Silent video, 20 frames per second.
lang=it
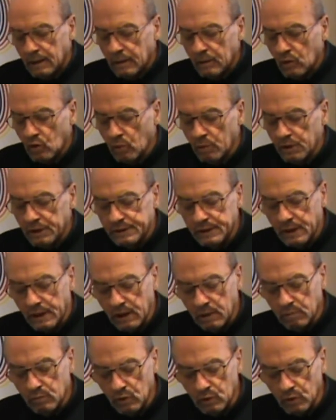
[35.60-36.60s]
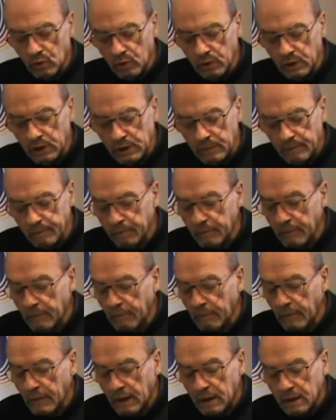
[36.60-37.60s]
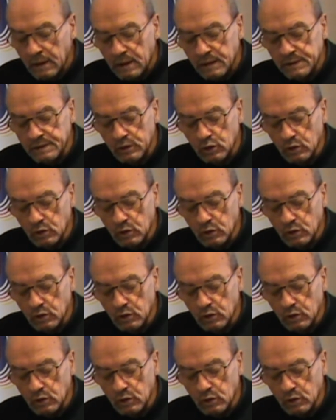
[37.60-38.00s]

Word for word: Come saremmo noi se